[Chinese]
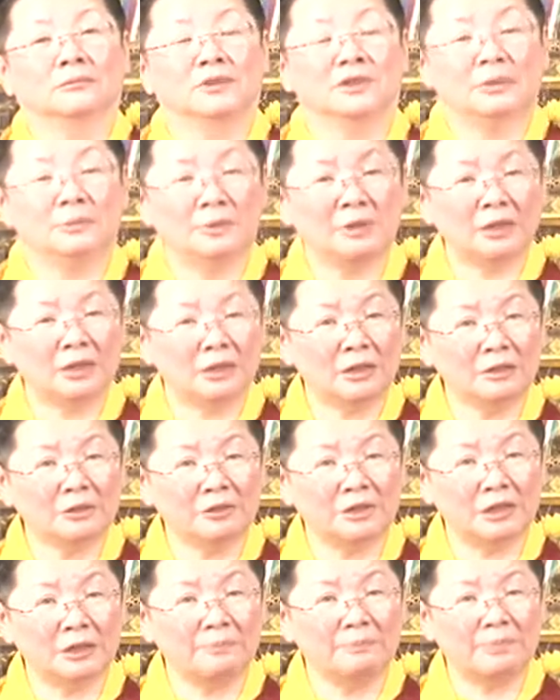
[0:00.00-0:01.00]
怎么能够
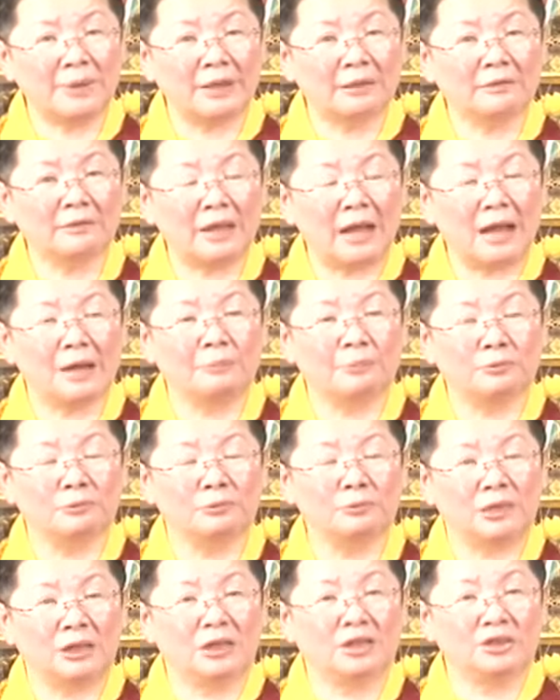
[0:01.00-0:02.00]
承办大
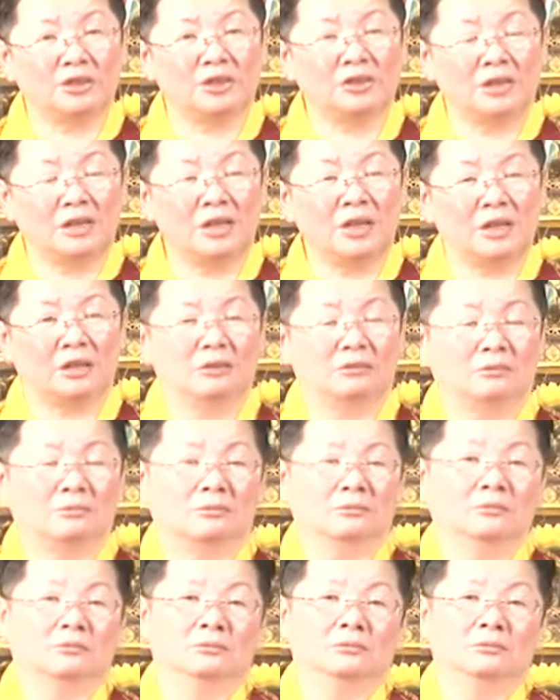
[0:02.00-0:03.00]
菩提事业？
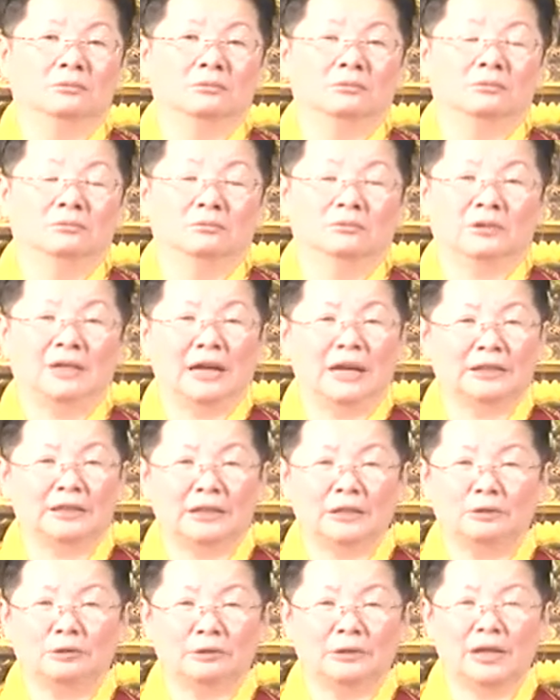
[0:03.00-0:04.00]
大
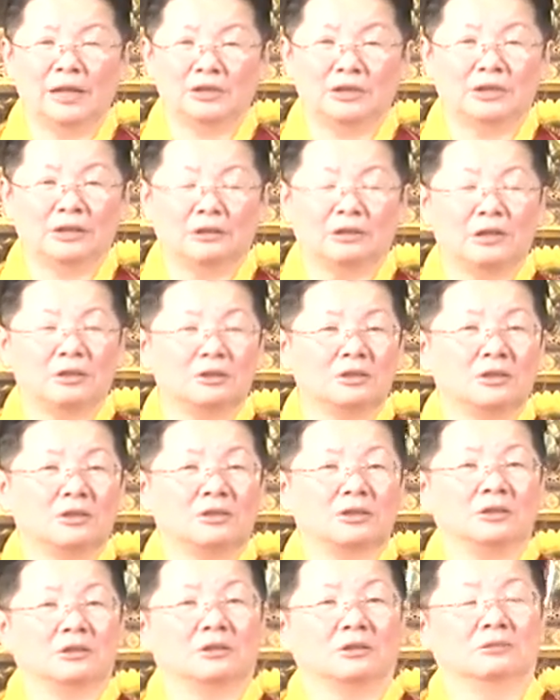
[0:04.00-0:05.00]
家都太小看自
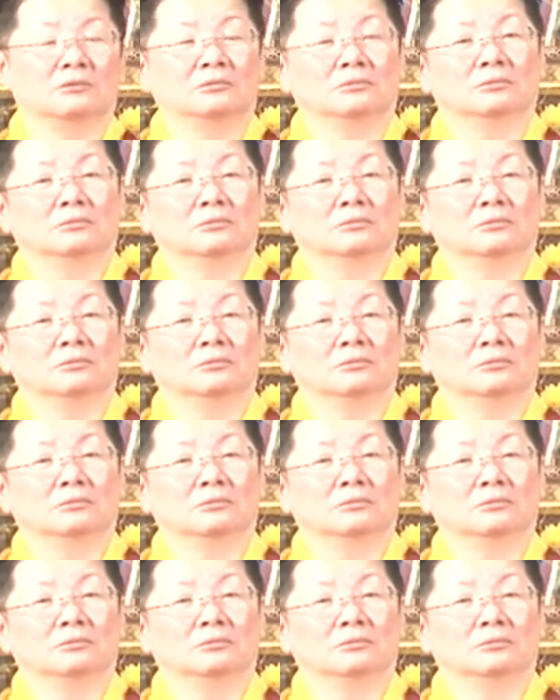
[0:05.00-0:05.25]
己了。